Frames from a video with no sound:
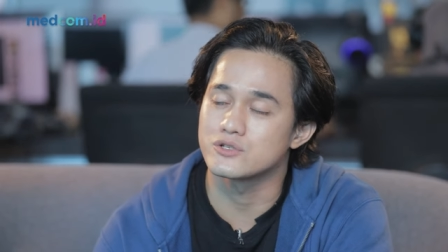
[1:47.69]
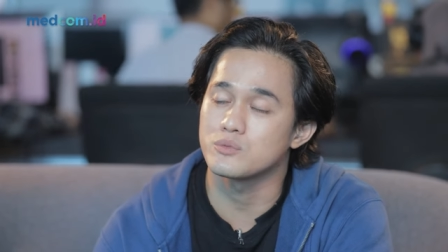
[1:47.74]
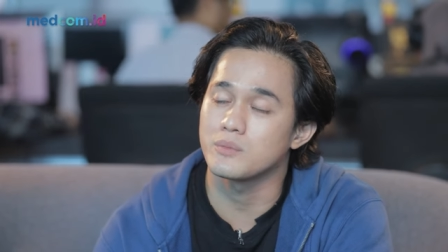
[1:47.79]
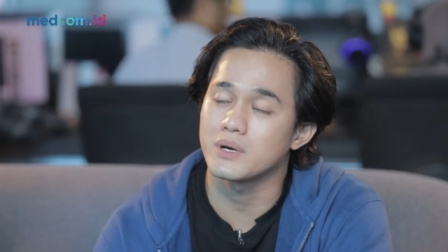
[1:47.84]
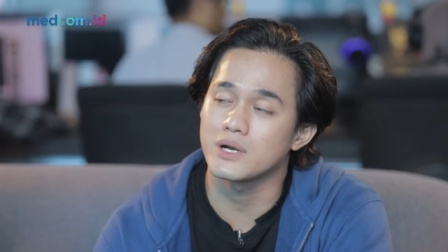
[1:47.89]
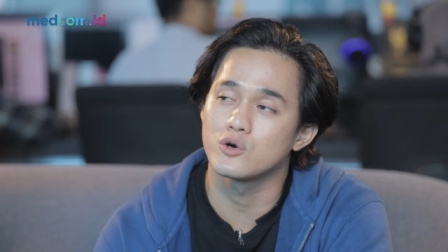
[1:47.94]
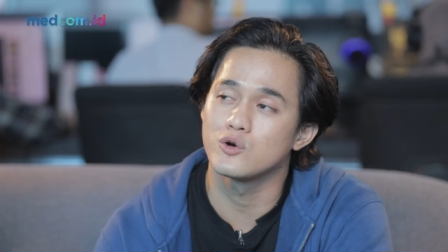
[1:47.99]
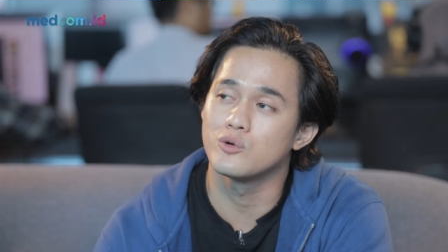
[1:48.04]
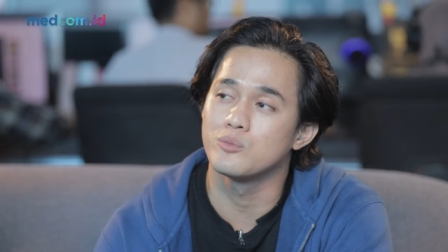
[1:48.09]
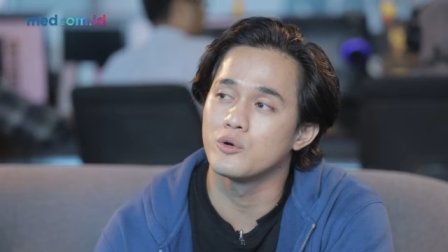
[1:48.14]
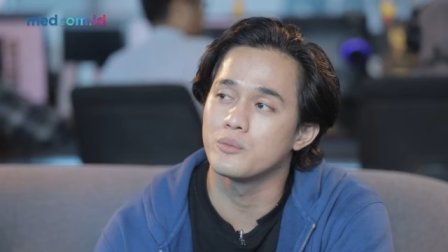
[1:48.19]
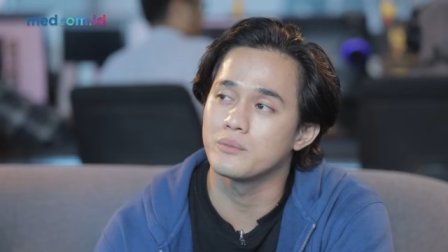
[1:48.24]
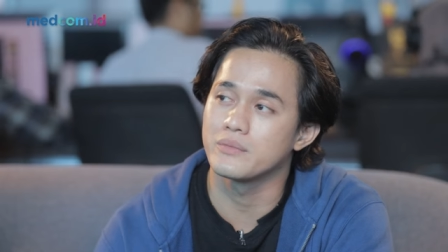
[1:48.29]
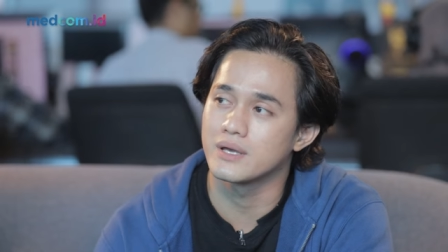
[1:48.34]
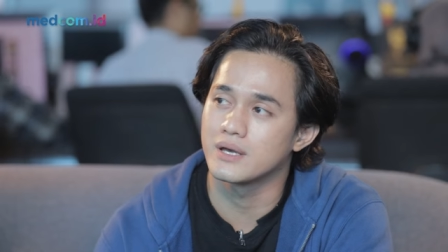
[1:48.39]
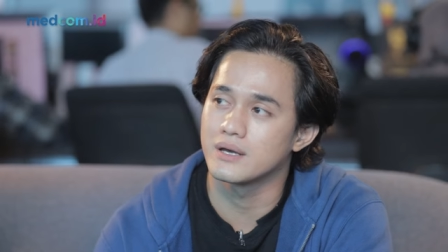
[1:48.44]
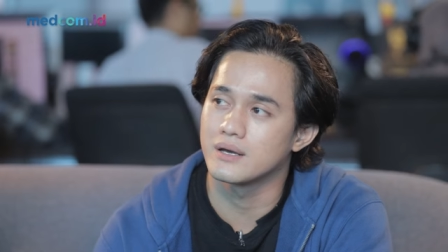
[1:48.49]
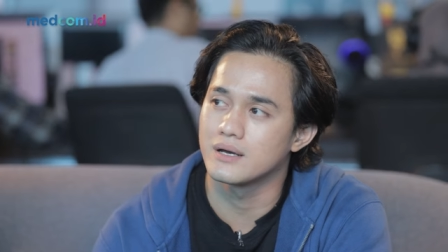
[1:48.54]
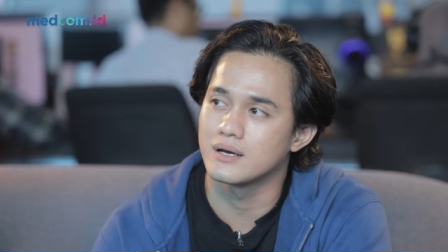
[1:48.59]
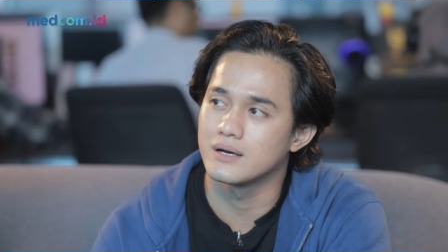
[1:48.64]
Cuman
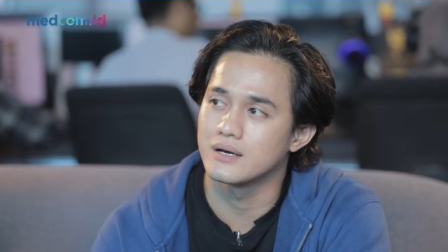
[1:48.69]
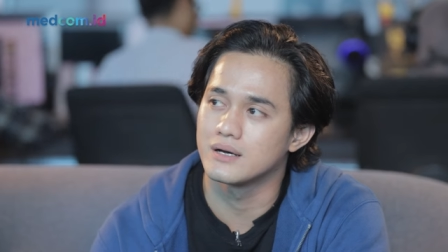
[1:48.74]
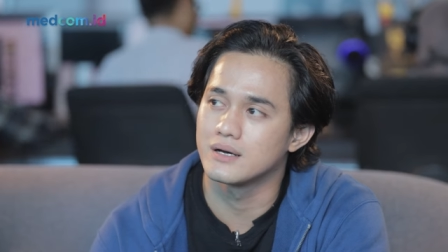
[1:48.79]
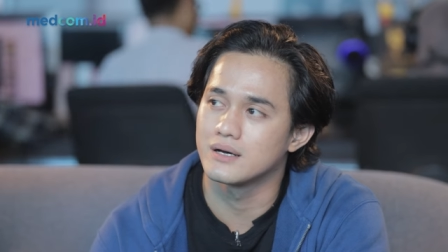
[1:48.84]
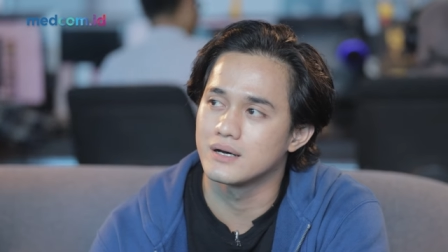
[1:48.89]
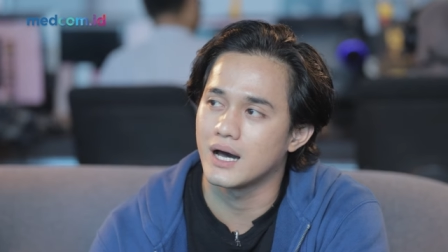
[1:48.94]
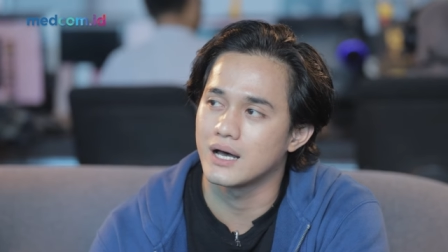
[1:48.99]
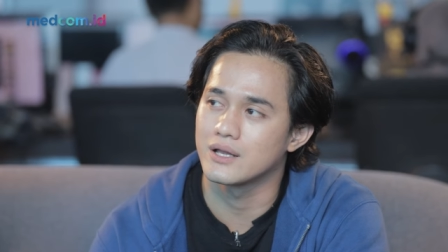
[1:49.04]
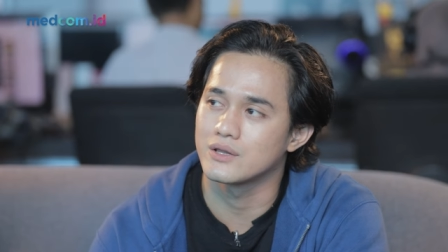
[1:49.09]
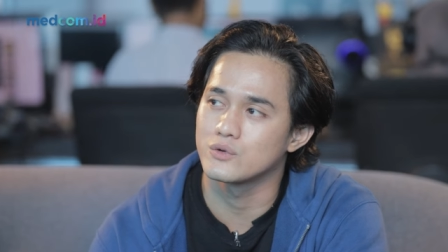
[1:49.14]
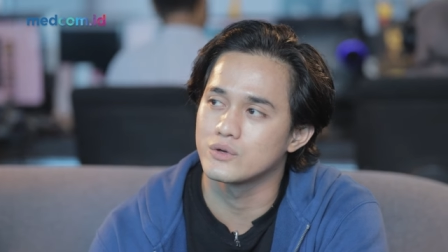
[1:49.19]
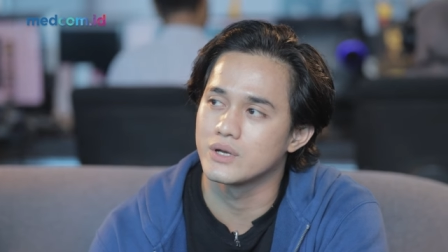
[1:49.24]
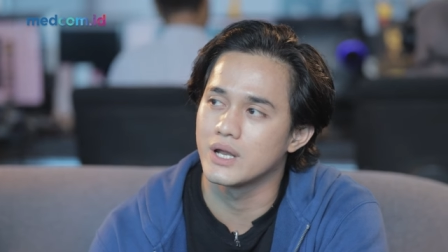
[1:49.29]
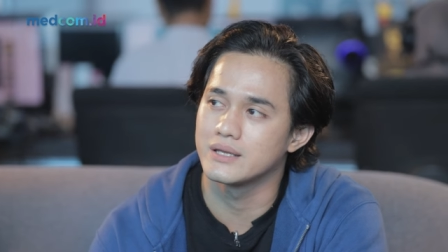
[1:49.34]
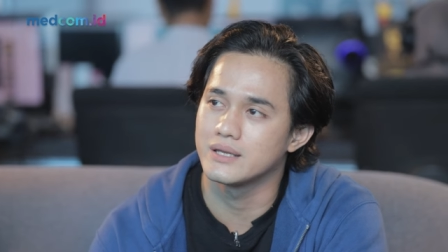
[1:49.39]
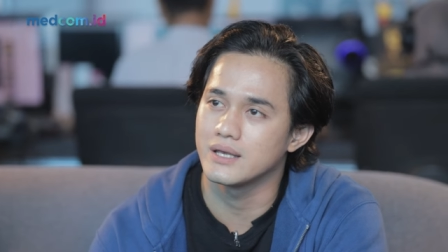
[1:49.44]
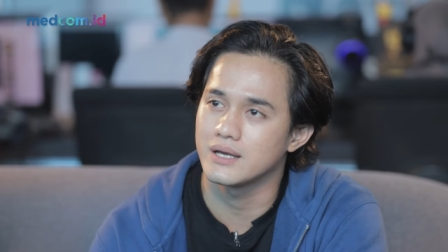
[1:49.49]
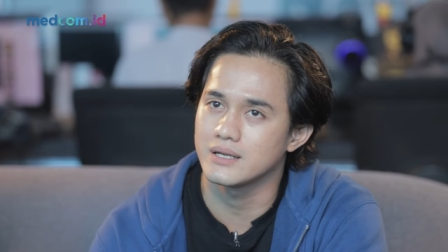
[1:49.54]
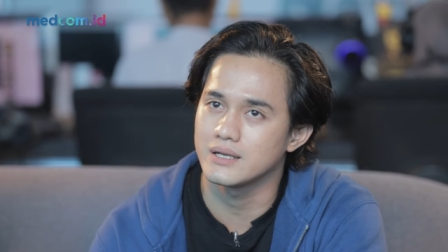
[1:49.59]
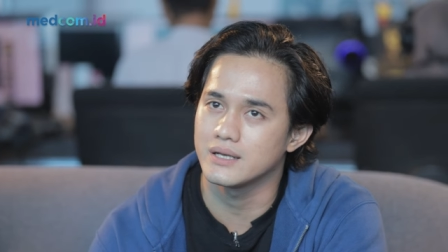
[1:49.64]
umumnya uh, hantu
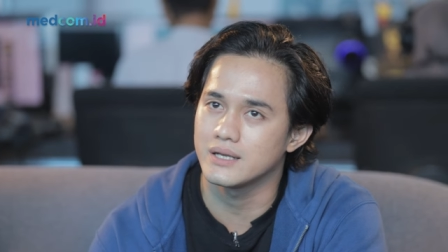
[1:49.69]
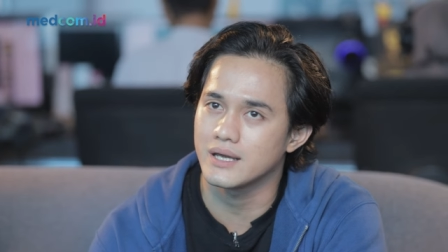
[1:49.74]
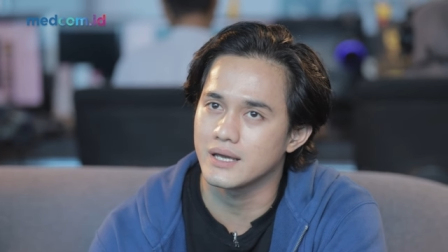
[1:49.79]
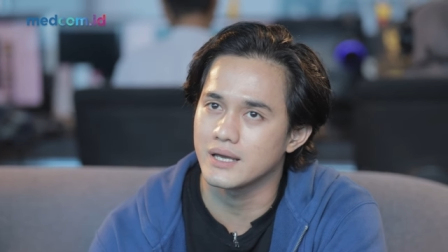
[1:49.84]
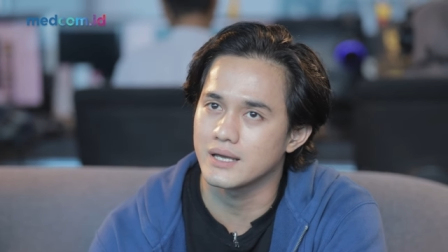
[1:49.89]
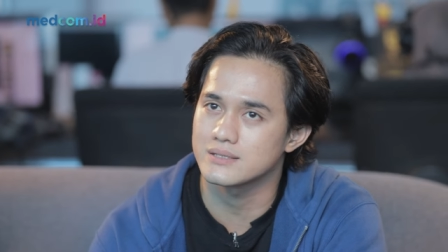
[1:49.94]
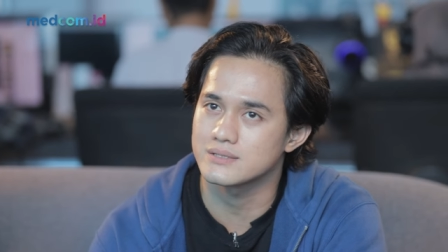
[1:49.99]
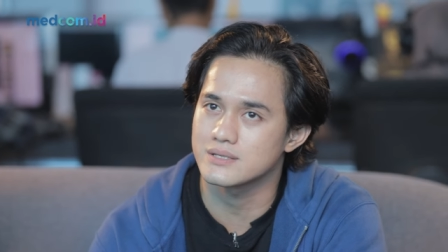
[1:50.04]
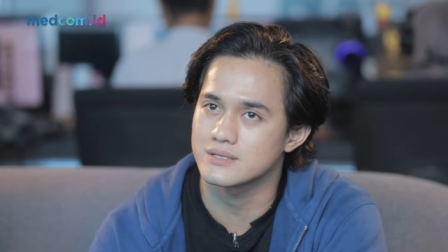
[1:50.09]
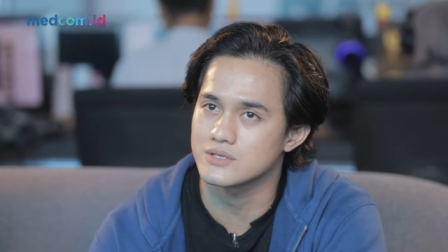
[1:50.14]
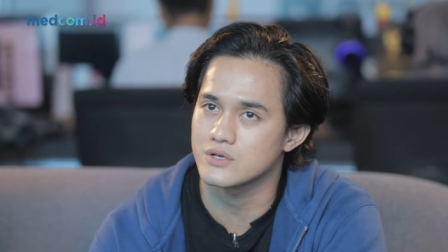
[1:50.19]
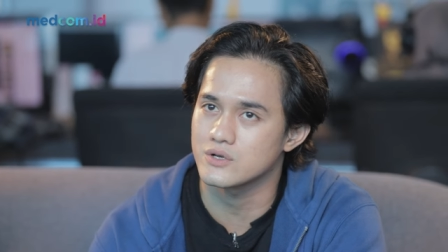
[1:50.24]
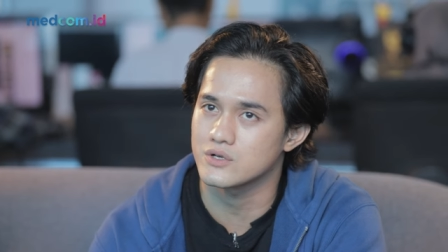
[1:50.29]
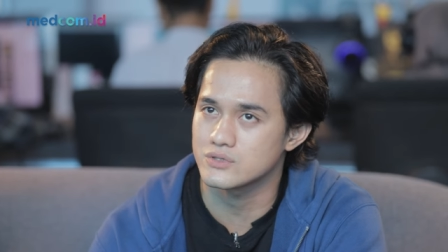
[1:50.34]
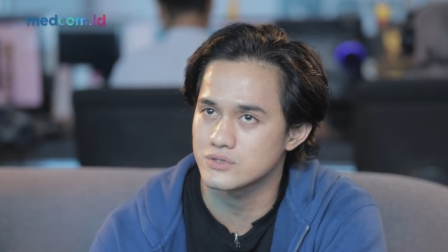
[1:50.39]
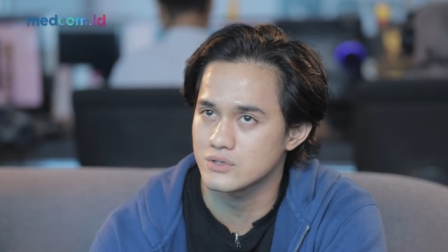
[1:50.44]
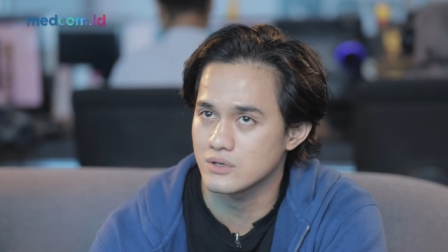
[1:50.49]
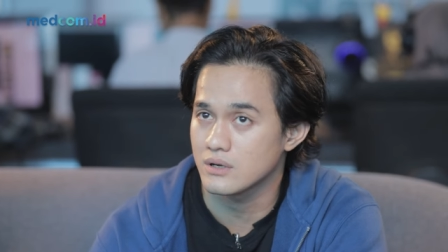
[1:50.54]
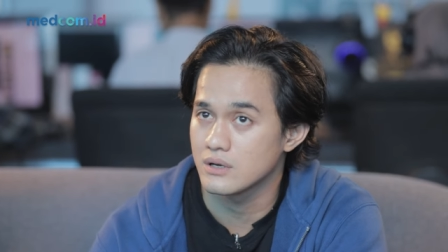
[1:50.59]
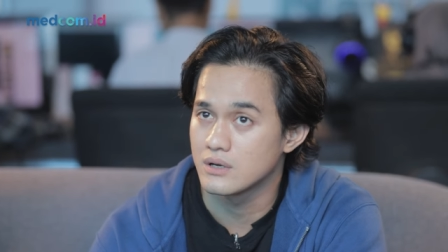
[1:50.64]
Danyang ini kayak
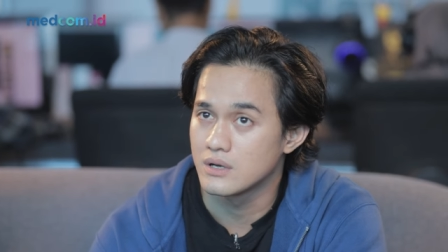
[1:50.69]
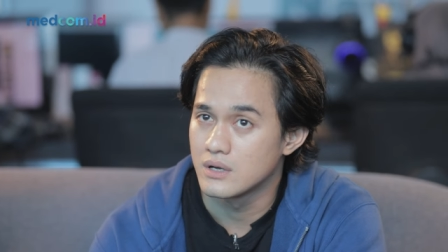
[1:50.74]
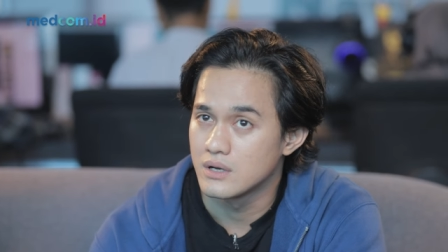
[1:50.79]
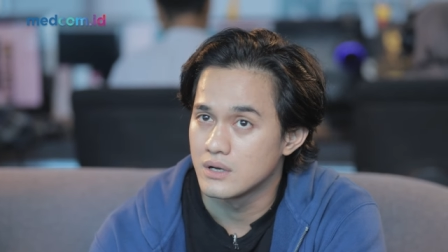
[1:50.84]
sesosok